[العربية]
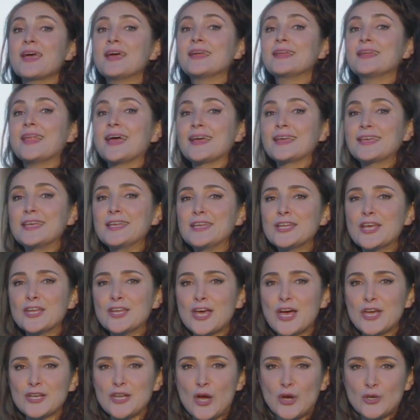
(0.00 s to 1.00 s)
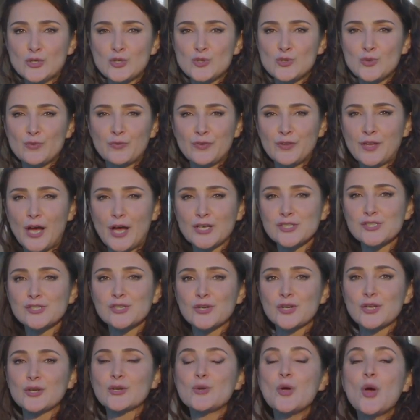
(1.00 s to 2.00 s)
لكننا نعيش في
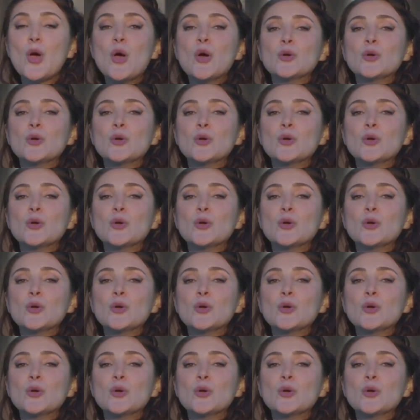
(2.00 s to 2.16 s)
عصر